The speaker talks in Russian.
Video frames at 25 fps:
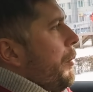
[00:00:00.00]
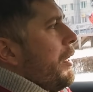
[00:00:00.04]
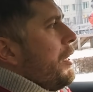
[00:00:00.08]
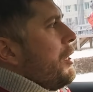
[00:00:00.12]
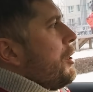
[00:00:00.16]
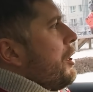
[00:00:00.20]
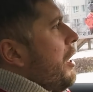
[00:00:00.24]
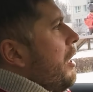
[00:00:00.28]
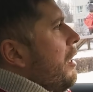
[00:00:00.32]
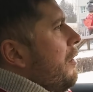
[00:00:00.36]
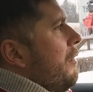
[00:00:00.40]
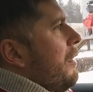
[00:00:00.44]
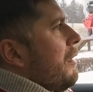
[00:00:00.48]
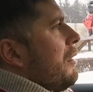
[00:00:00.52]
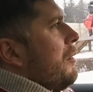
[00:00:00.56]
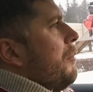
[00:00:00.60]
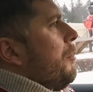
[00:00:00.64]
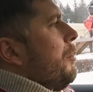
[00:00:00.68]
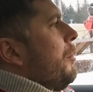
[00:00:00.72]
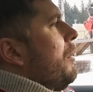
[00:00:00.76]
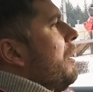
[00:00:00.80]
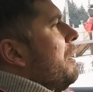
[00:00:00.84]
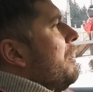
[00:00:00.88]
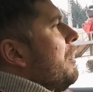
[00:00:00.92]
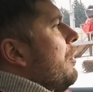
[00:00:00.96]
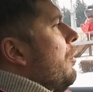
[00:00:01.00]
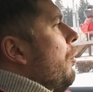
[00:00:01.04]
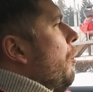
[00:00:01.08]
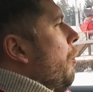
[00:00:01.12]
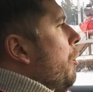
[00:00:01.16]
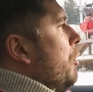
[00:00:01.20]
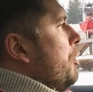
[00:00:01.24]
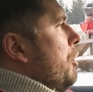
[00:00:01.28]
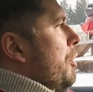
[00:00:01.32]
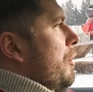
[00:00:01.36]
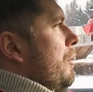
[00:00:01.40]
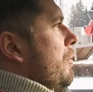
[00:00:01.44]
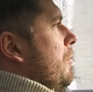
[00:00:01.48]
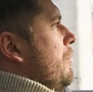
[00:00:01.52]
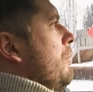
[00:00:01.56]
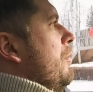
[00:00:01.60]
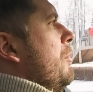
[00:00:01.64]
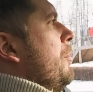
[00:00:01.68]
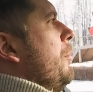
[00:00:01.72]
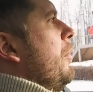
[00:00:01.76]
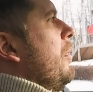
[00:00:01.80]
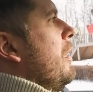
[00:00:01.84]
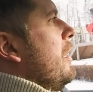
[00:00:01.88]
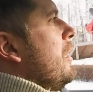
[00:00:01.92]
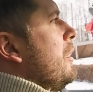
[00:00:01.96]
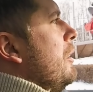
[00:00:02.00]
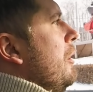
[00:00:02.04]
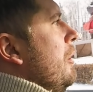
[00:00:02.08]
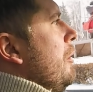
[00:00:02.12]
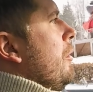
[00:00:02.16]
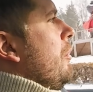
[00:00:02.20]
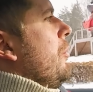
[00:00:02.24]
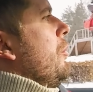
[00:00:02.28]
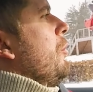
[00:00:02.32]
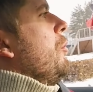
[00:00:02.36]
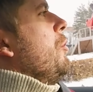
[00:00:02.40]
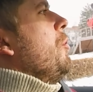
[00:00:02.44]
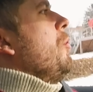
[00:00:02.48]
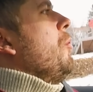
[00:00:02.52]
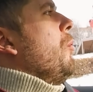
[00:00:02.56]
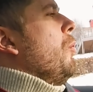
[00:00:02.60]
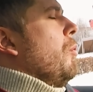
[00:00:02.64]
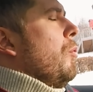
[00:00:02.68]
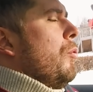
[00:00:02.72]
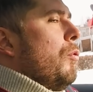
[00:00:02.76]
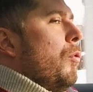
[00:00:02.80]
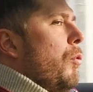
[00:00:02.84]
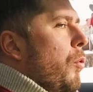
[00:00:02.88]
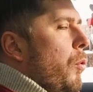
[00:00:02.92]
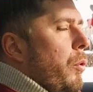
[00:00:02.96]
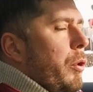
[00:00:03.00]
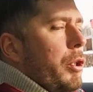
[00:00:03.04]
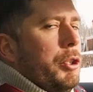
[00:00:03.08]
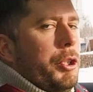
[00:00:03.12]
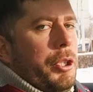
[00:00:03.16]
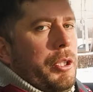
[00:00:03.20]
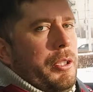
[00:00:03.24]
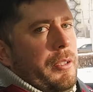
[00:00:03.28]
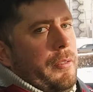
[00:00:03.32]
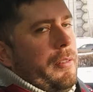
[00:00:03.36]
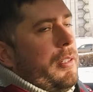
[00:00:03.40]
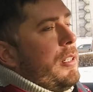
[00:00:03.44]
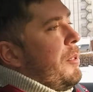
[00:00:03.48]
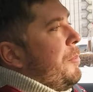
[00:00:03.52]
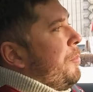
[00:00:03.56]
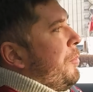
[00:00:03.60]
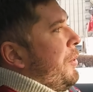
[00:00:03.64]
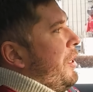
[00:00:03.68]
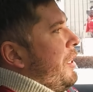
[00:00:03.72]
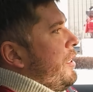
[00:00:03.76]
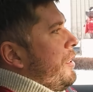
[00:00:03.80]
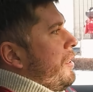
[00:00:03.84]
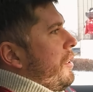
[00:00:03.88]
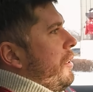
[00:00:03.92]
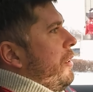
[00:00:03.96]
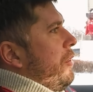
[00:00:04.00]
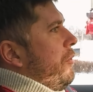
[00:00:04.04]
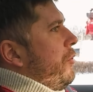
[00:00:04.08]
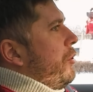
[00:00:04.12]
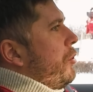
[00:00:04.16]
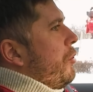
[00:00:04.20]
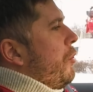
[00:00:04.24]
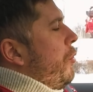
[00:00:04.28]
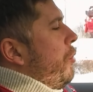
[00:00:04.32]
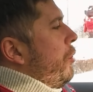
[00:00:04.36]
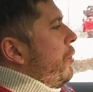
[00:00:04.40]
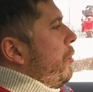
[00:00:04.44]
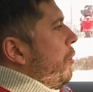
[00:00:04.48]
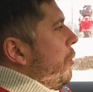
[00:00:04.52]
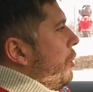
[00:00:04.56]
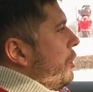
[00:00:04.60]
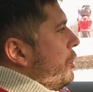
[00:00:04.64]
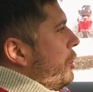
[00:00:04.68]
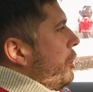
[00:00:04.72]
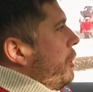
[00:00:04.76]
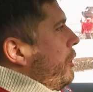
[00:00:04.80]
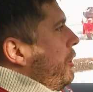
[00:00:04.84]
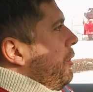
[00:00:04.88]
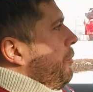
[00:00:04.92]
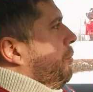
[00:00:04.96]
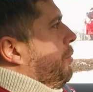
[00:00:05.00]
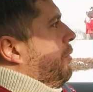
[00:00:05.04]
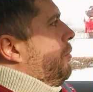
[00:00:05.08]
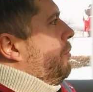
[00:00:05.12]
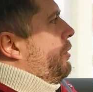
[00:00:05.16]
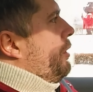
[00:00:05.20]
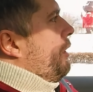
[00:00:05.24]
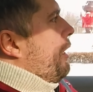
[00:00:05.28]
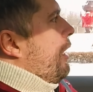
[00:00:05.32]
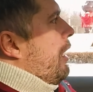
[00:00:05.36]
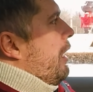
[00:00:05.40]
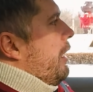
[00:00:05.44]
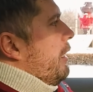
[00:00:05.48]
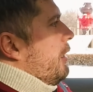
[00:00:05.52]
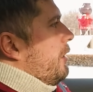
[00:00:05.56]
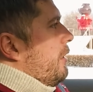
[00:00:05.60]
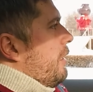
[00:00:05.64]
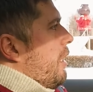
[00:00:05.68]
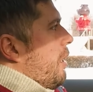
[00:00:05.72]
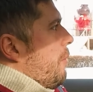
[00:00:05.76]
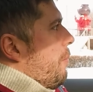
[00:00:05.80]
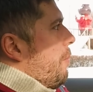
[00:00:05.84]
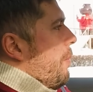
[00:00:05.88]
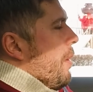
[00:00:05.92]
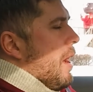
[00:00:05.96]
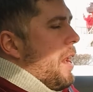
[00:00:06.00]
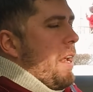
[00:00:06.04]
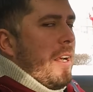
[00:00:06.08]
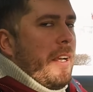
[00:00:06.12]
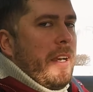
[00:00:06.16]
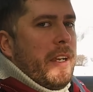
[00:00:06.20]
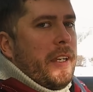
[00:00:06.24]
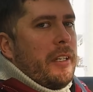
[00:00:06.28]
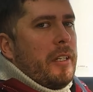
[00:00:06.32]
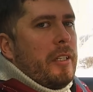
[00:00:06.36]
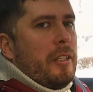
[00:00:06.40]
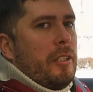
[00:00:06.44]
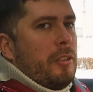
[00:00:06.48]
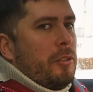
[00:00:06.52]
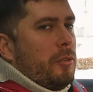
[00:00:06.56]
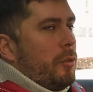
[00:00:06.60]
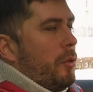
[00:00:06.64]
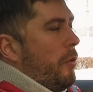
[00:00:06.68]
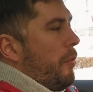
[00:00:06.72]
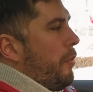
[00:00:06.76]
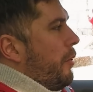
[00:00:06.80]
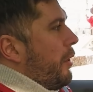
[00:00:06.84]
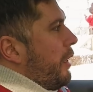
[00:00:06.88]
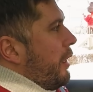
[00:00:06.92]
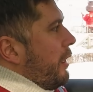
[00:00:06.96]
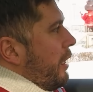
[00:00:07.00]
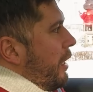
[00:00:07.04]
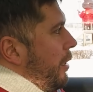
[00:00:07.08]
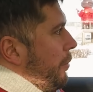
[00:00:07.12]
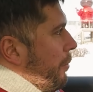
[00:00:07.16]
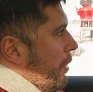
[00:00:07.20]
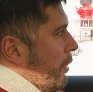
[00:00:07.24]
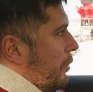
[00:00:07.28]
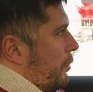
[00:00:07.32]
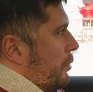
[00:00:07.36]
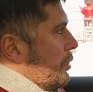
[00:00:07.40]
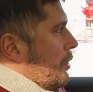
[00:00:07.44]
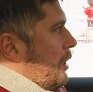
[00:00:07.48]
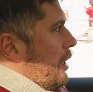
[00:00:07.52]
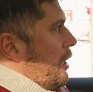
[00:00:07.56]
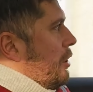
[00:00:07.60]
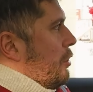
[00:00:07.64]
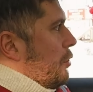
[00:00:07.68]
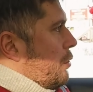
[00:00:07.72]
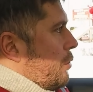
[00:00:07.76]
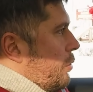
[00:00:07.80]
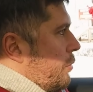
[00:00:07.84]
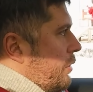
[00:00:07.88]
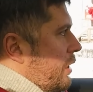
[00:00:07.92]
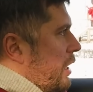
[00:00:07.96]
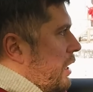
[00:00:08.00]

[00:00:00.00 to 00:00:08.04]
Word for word: Манжара в этом плане очень сбалансирован, и он очень европейский. Вот он очень напоминает нормальные кроссоверы. Я могу сказать, что